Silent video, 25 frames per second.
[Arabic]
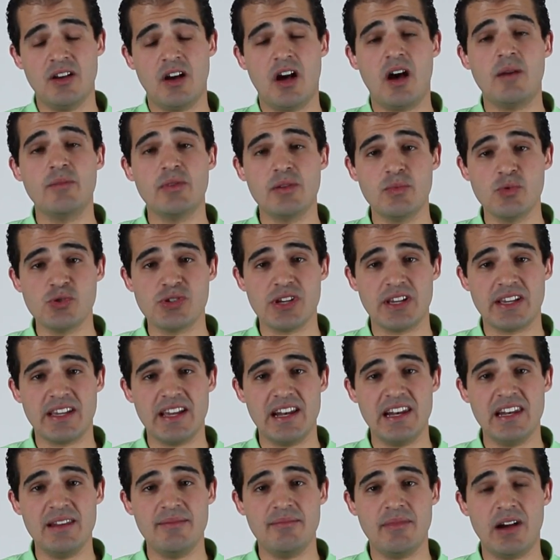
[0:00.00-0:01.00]
عمرو موسى
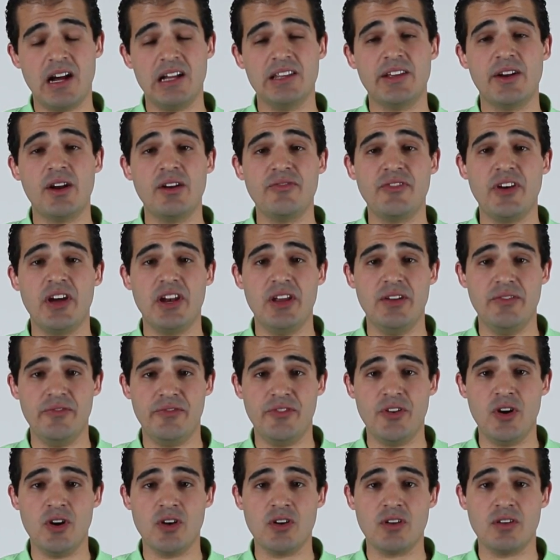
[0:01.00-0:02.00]
اتكلم على رفع
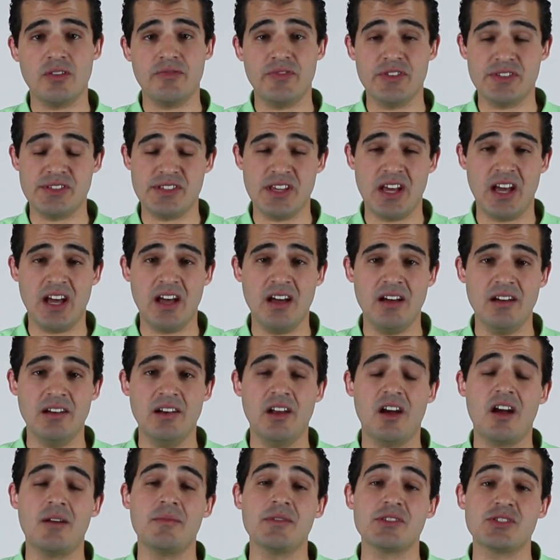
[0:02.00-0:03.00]
الانفاق في الصحه
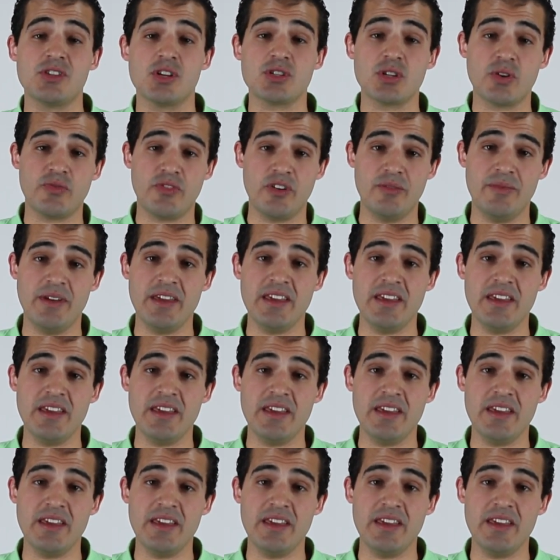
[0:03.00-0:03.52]
ل 15%